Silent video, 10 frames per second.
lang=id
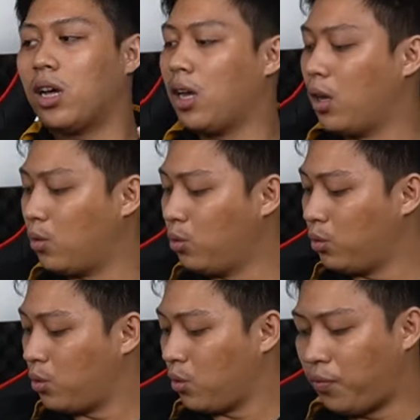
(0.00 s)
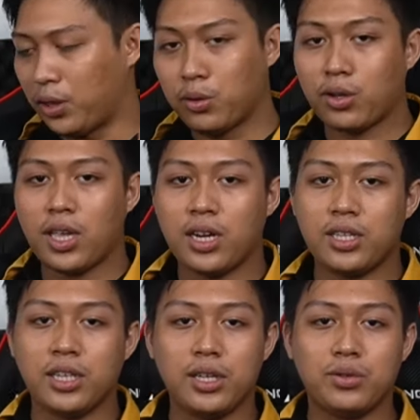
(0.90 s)
uh, untuk fiturnya
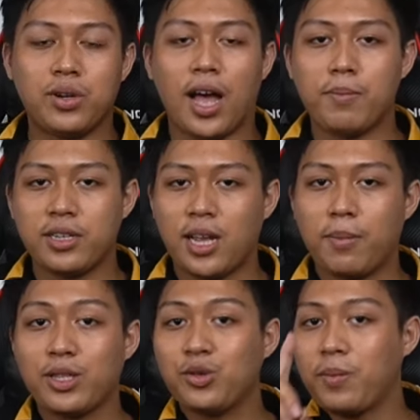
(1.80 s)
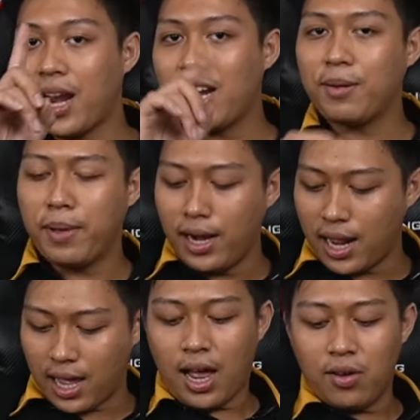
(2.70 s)
di sini juga hampir sama, cuman ada yang
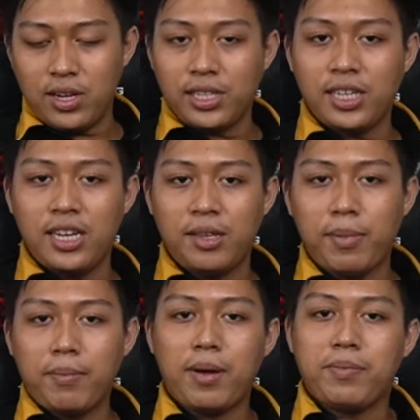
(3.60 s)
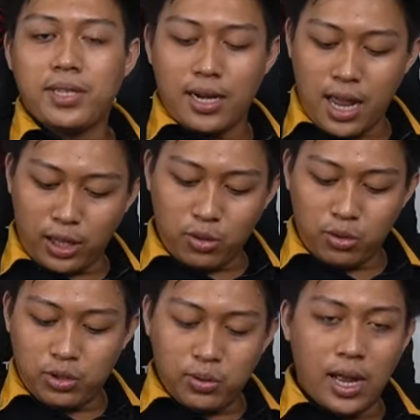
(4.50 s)
beda. Kalau di sini memang bisa naik
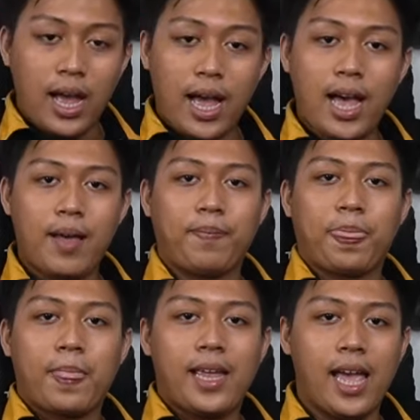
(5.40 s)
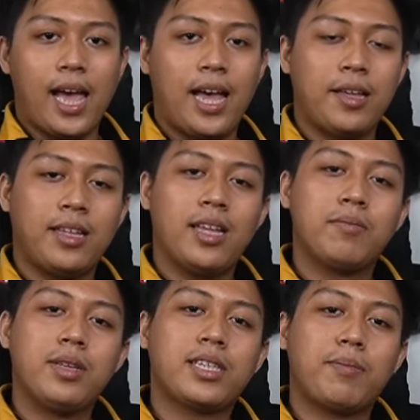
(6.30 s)
turun juga ya.
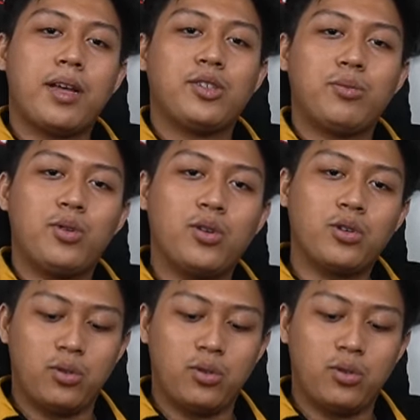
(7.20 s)
Bisa maju mundur